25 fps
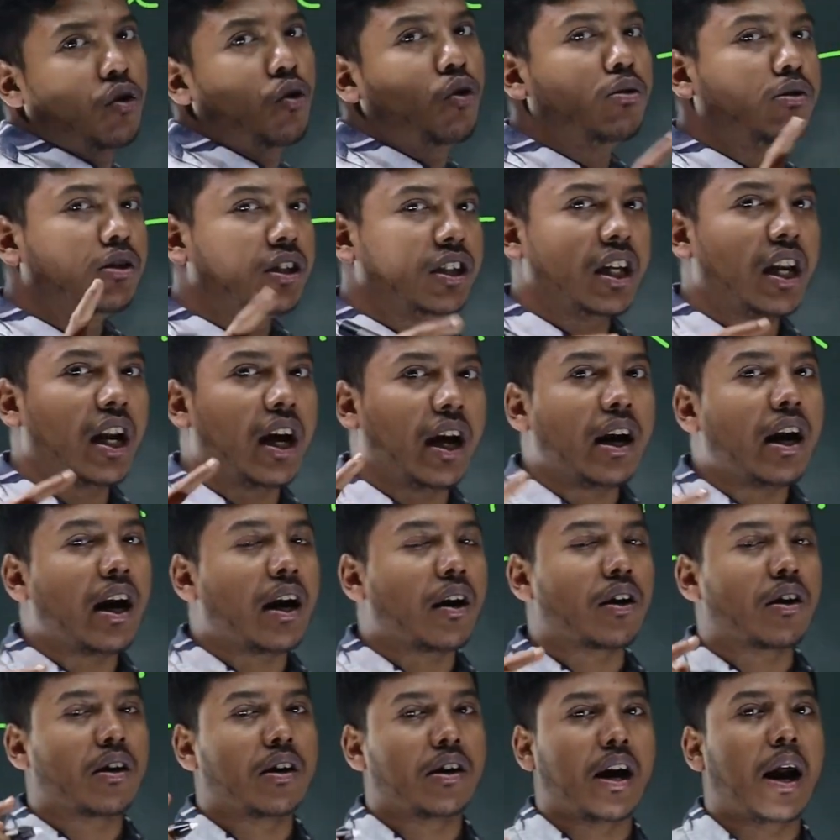কোন জেলার
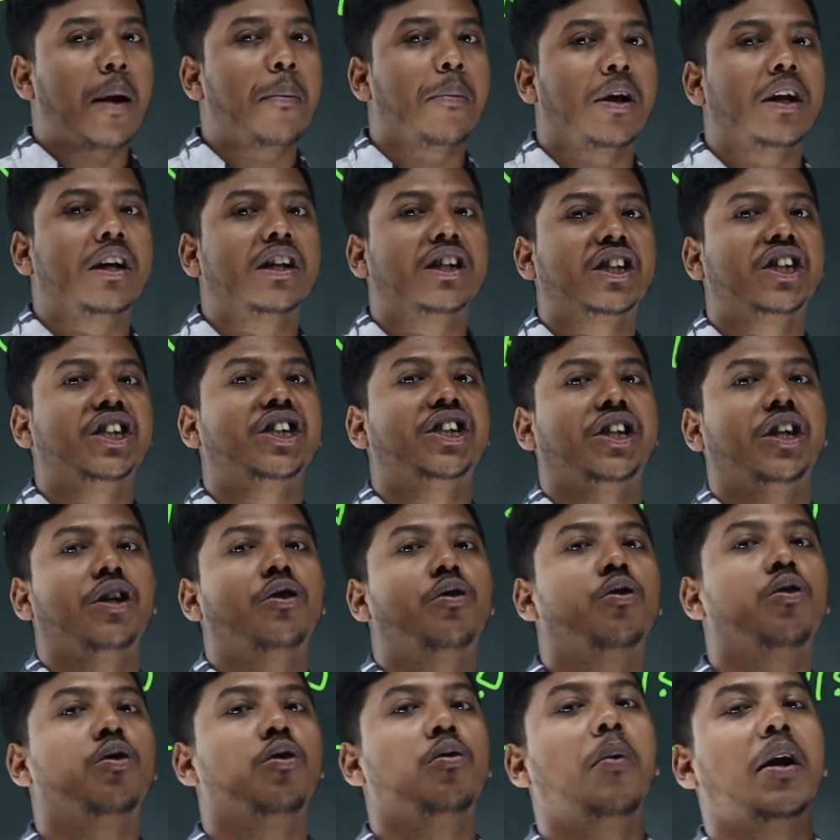নামের শেষে
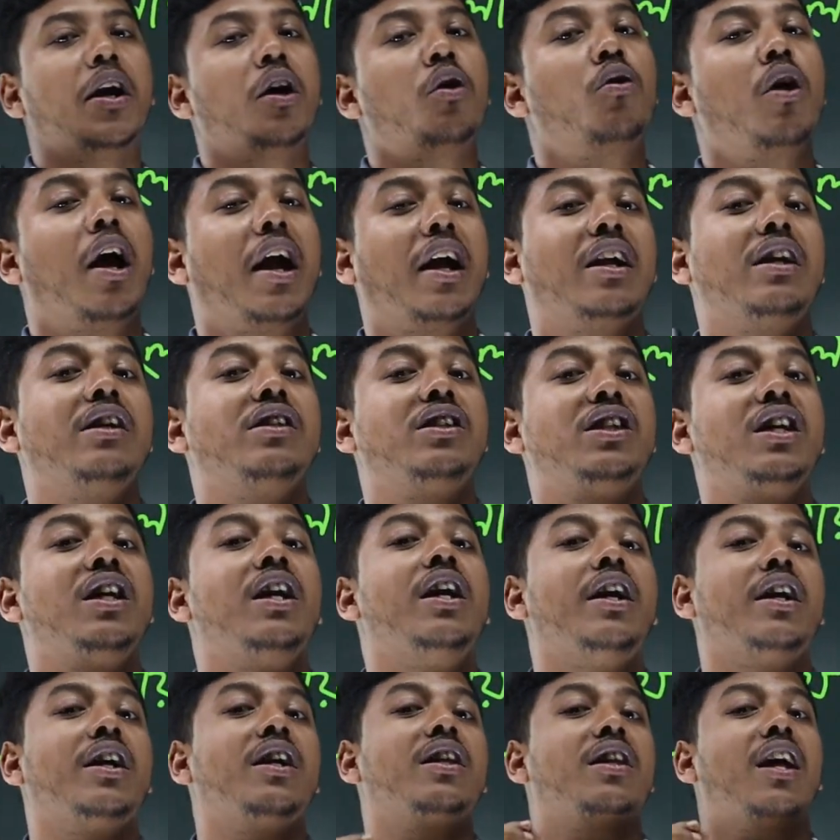কোনো মানে একটা
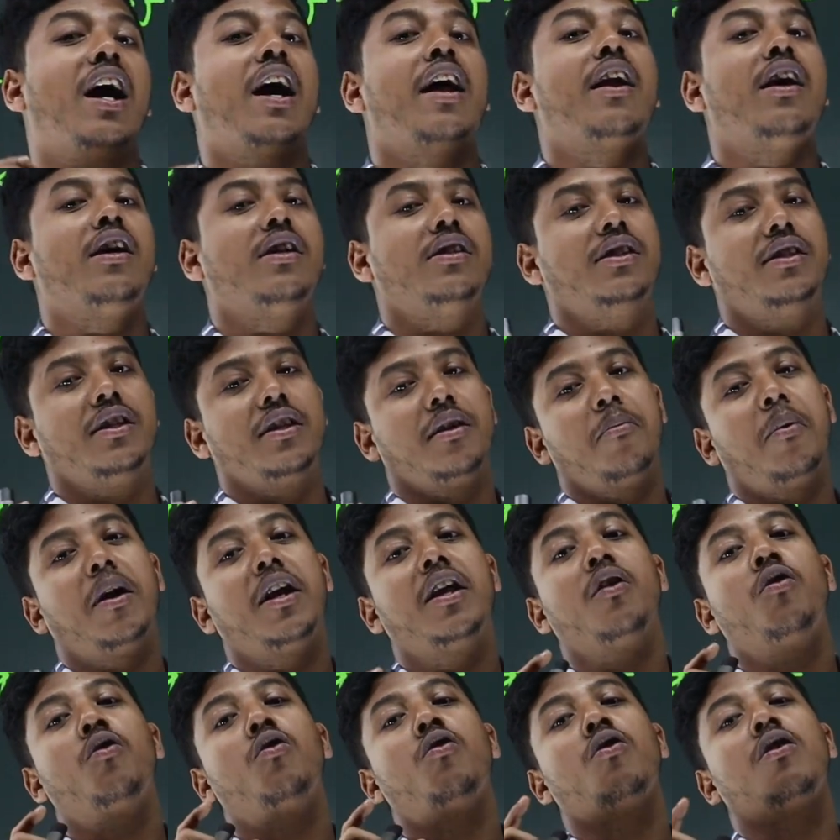জেলার একটা থানা আছে মানে
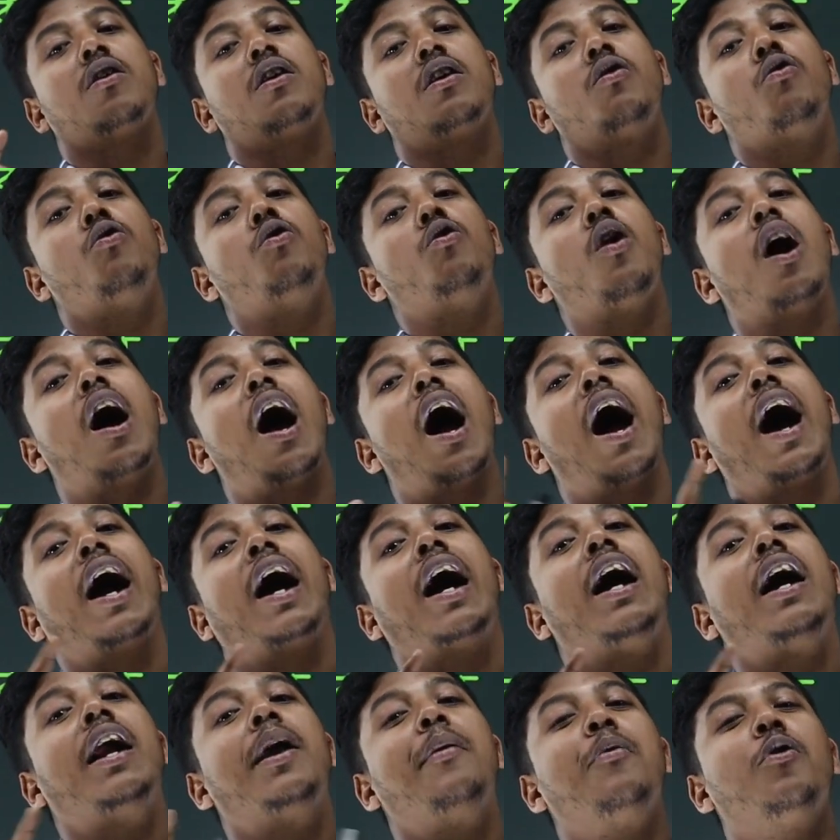কোনো
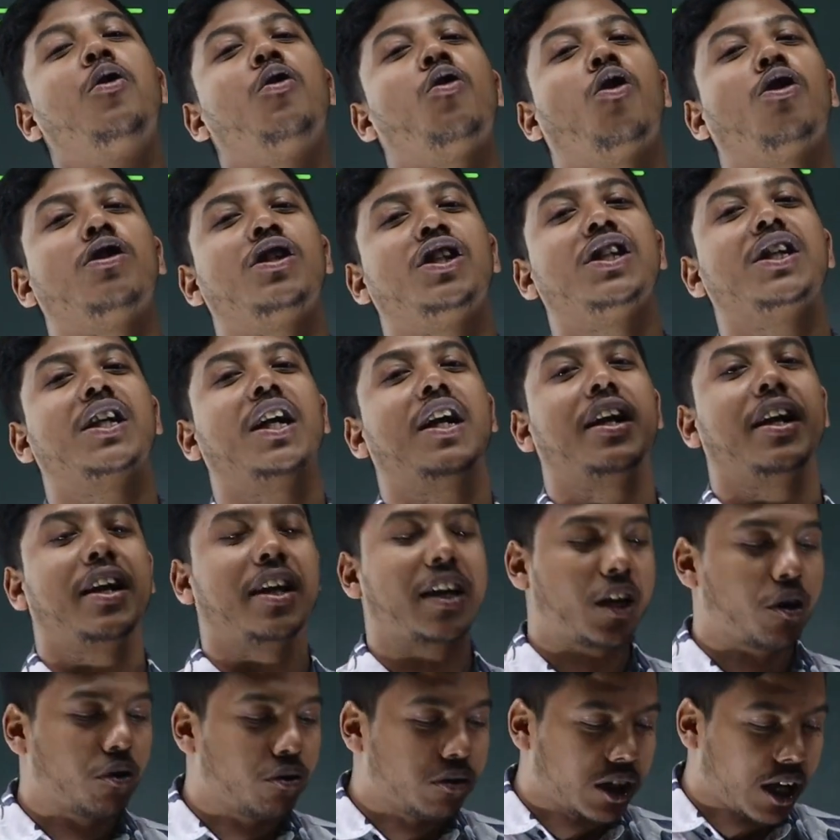আকার এবং রস্বীকার নেই
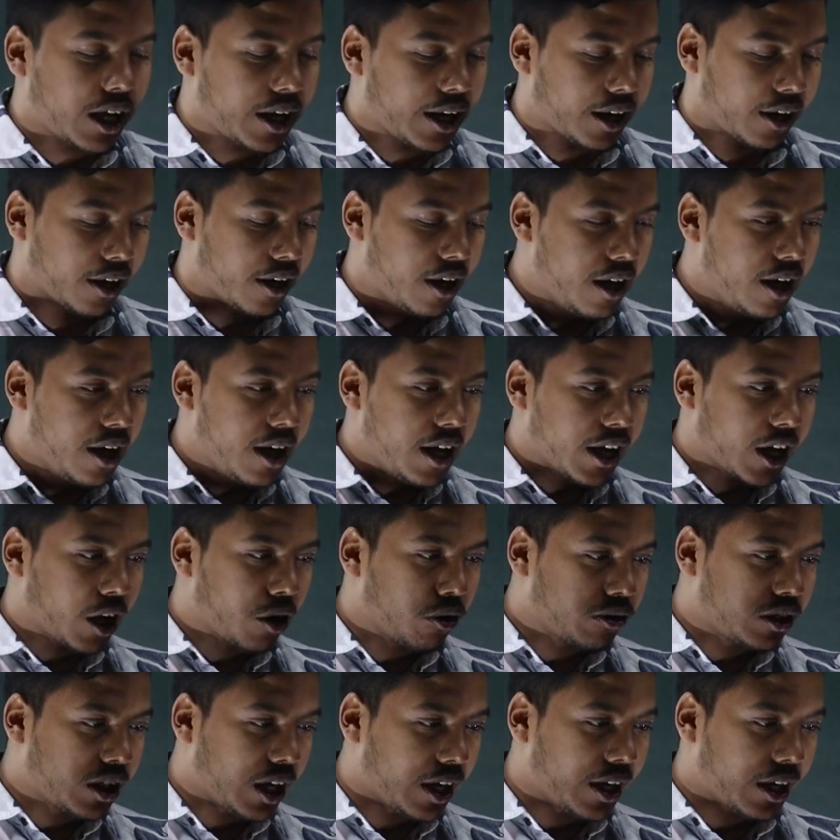কেউ জানেন
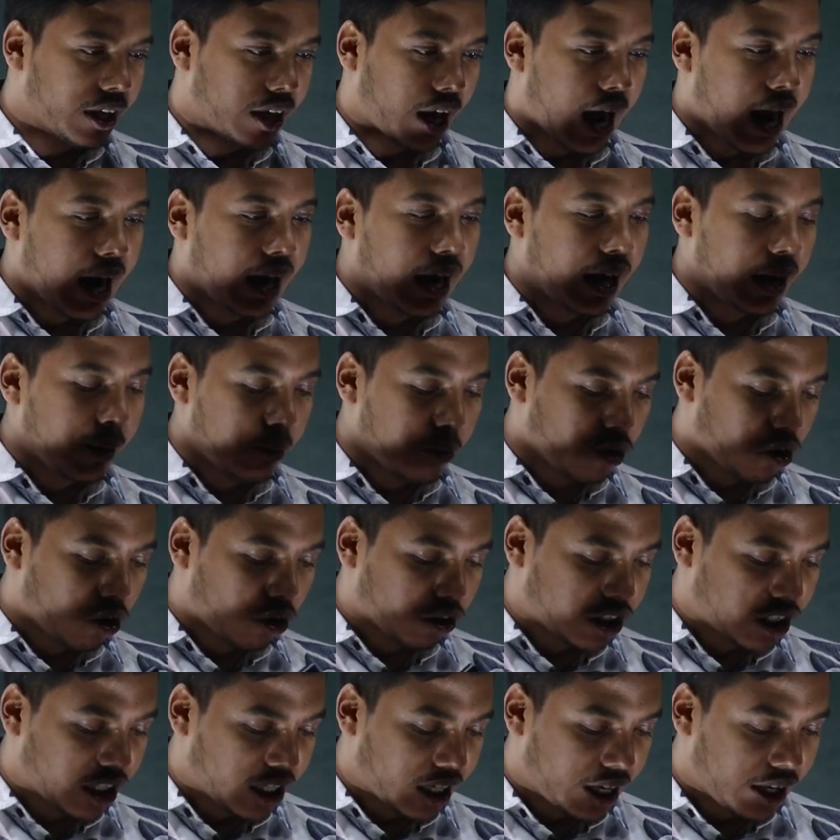কেউ জানেন আকার এবং
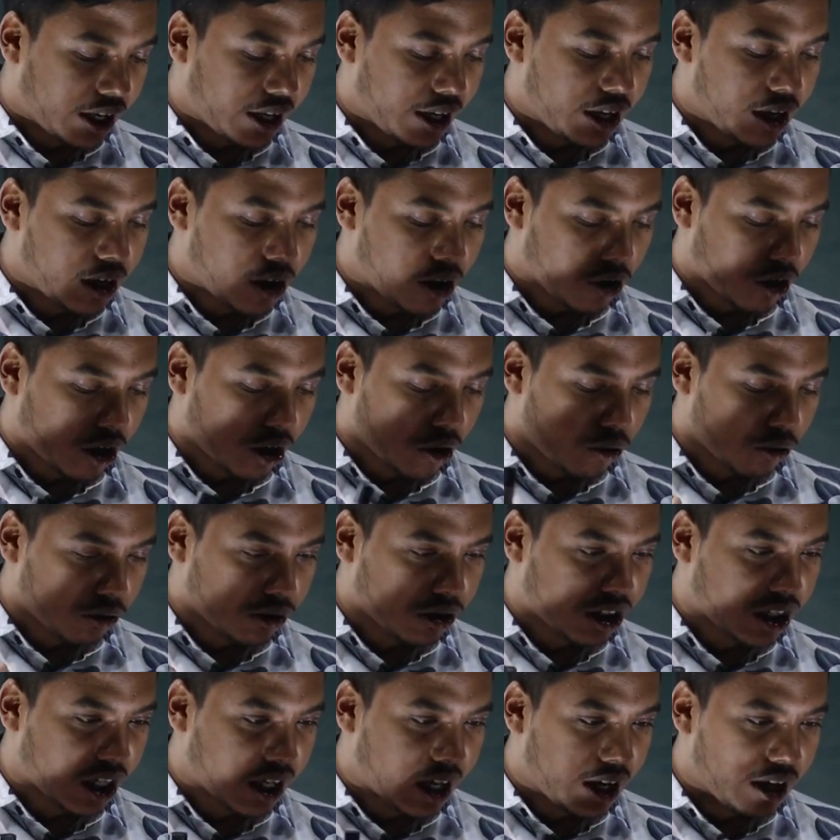রস্বীকার নেই ওটা কোন
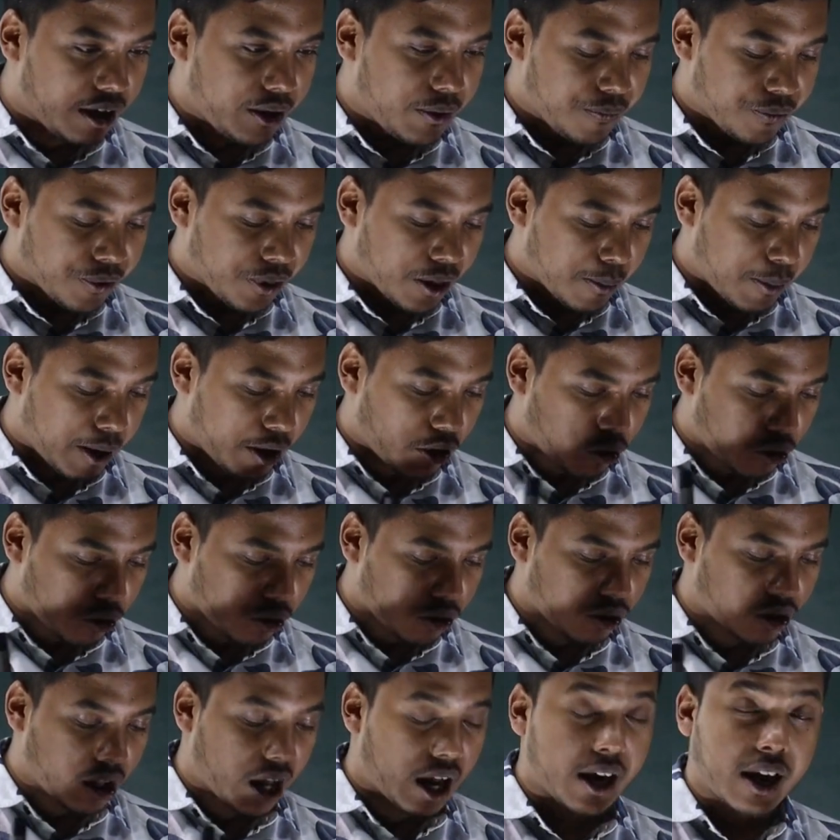জেলা বা কোন
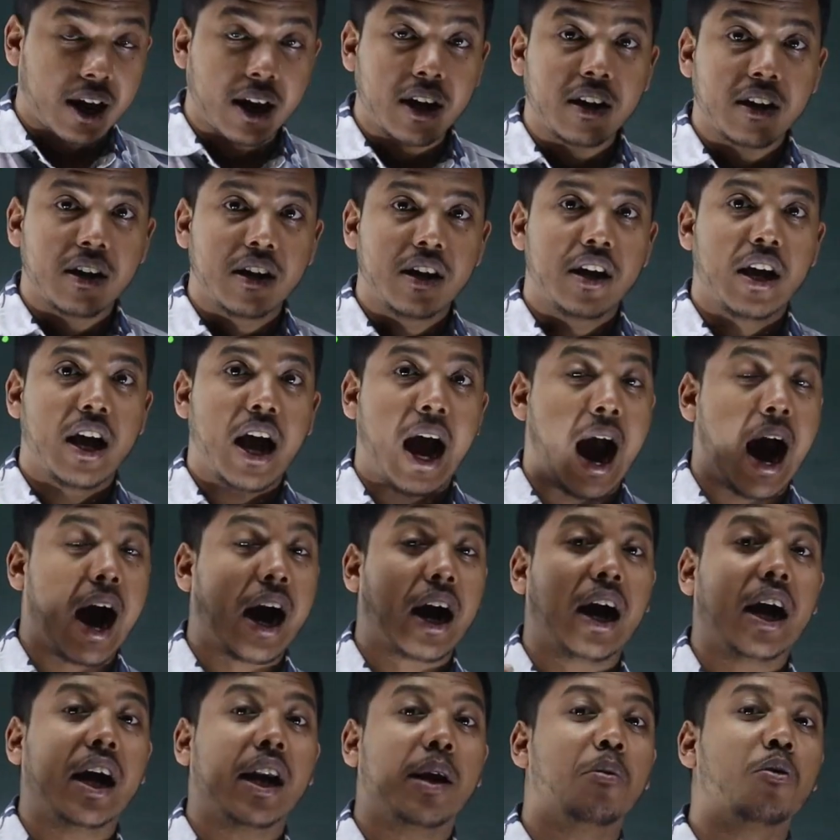থানা
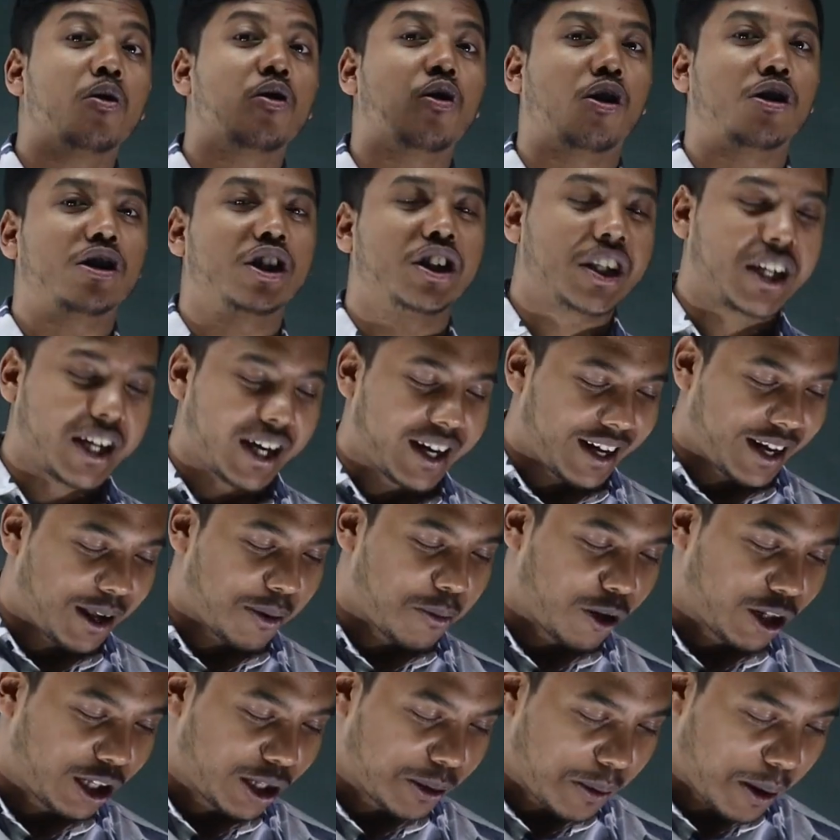আকার এবং রস্বীকার নেই
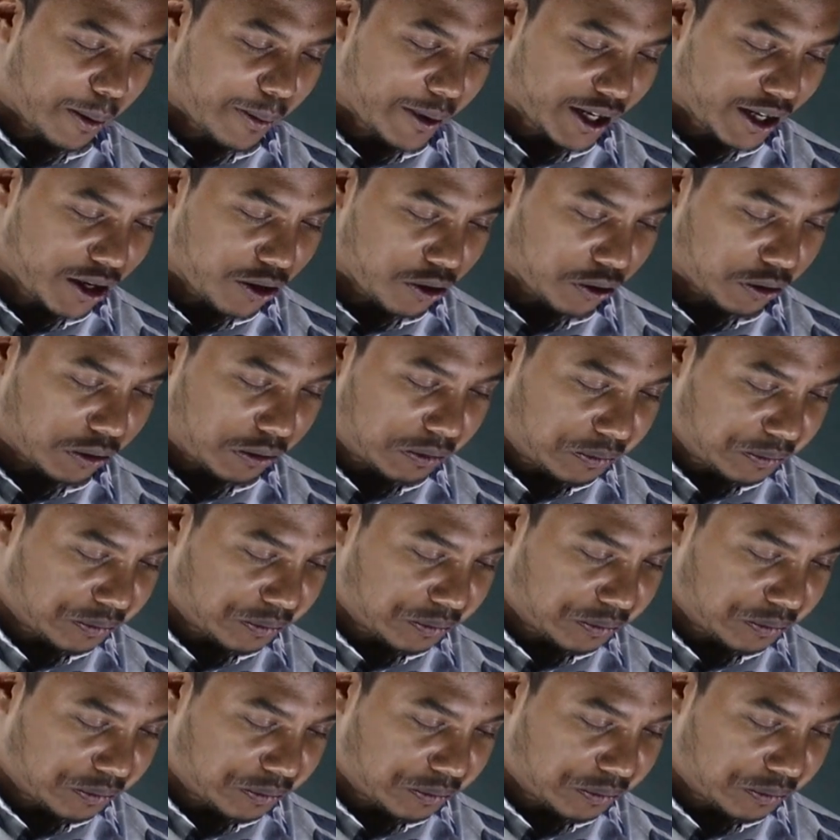বলতে পারবেন কেউ